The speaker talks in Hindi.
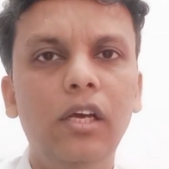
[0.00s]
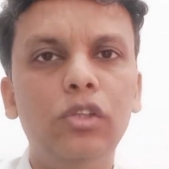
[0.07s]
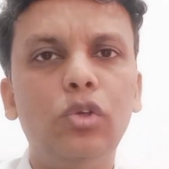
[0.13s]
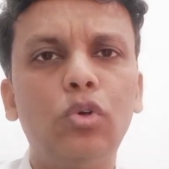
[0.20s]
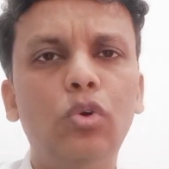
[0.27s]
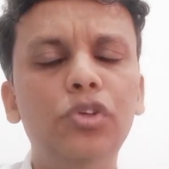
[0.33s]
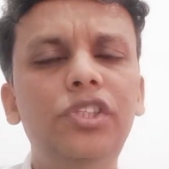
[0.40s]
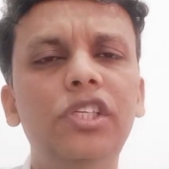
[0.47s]
तो
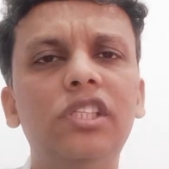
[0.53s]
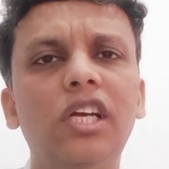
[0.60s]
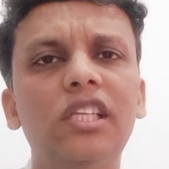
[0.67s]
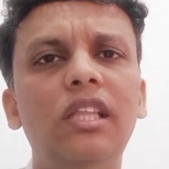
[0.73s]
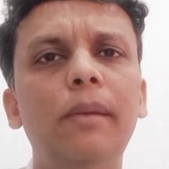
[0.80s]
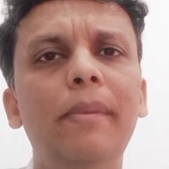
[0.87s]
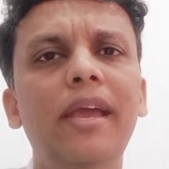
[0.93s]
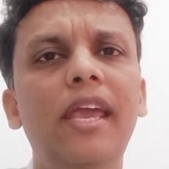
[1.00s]
कोशिश
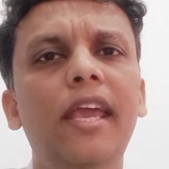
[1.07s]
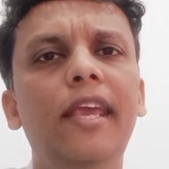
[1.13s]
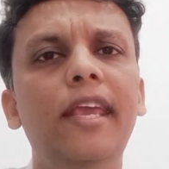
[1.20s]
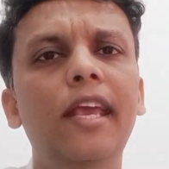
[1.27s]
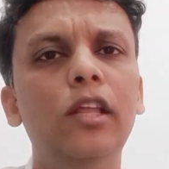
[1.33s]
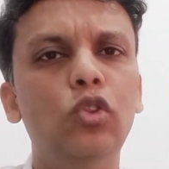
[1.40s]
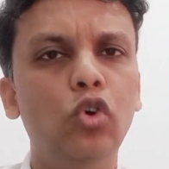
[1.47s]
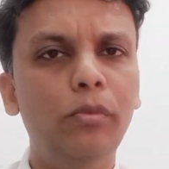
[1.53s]
करता है मैं एक
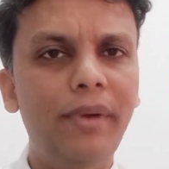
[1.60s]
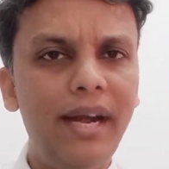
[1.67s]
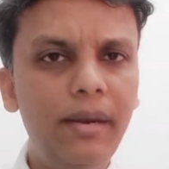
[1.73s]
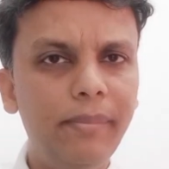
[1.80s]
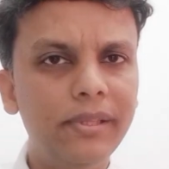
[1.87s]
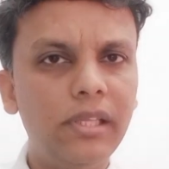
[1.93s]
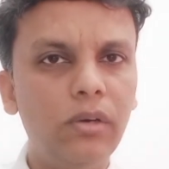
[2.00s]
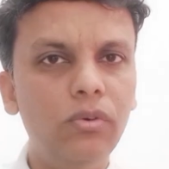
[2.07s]
या दो ब्रांड
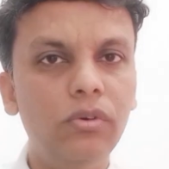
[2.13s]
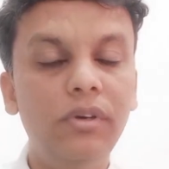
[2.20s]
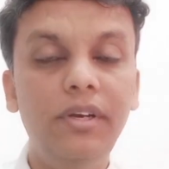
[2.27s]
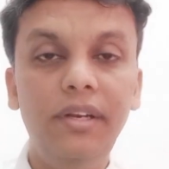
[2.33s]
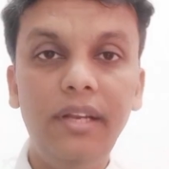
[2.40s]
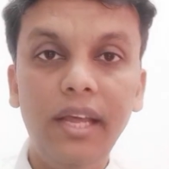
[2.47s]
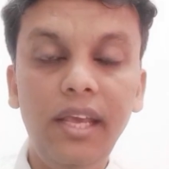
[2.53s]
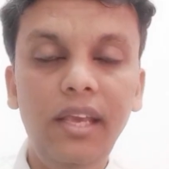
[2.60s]
बताऊं
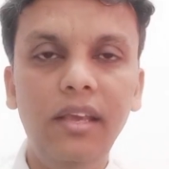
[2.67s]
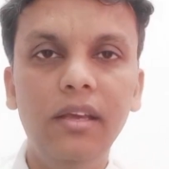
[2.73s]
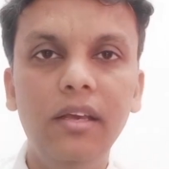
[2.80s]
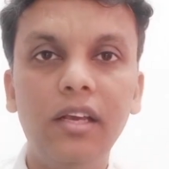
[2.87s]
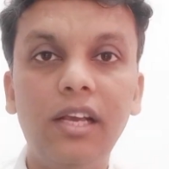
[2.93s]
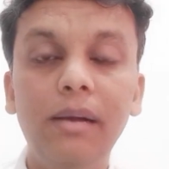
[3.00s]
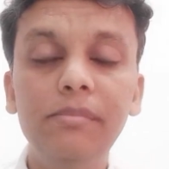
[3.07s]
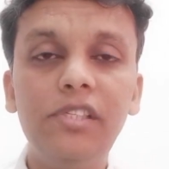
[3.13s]
नहीं
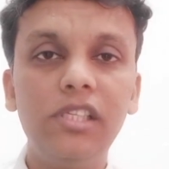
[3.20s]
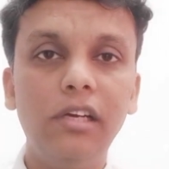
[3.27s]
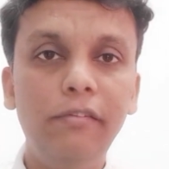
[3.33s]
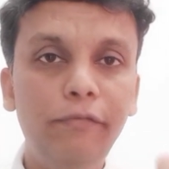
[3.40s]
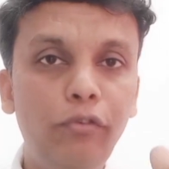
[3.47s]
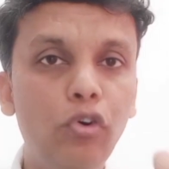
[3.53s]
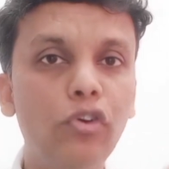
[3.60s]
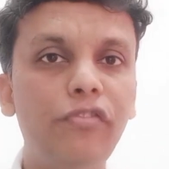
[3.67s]
कम से
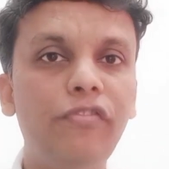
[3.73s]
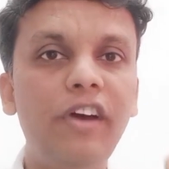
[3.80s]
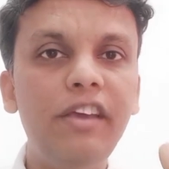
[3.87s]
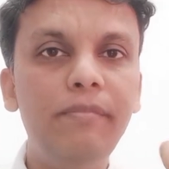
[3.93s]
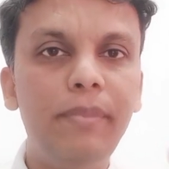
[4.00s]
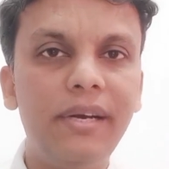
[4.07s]
कम फोर फाइव